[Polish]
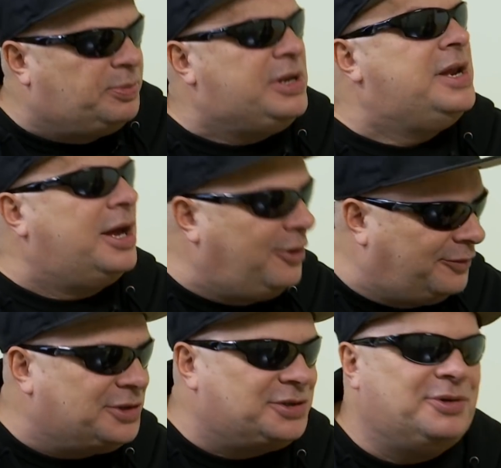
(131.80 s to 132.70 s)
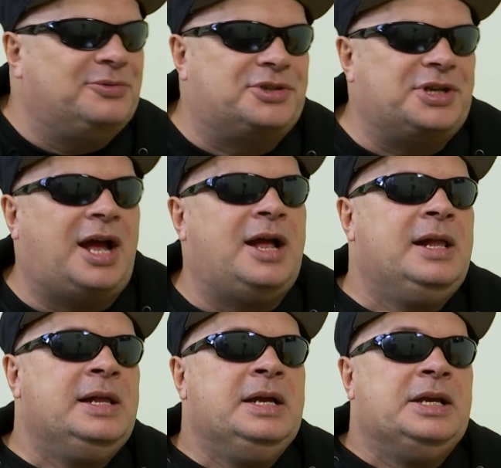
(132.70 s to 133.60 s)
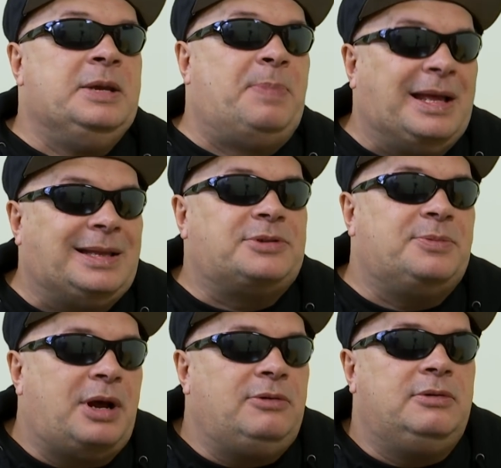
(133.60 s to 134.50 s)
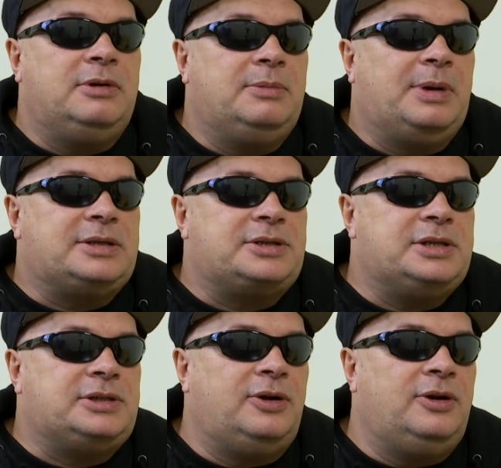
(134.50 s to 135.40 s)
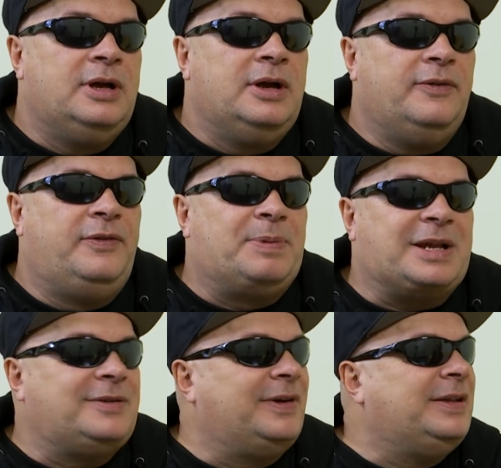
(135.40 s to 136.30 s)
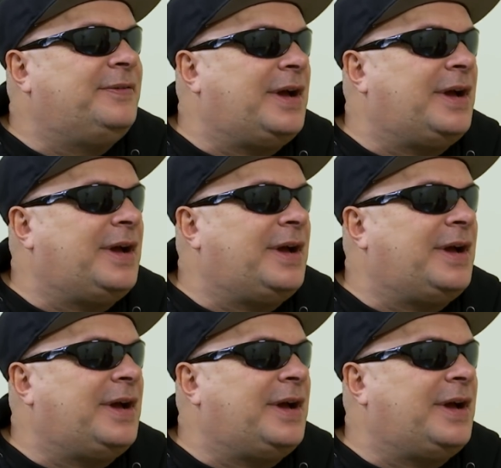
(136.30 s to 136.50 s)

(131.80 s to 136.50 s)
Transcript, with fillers: pilnego właśnie ucznia. I pamiętam, że miał bardzo często wyprasowane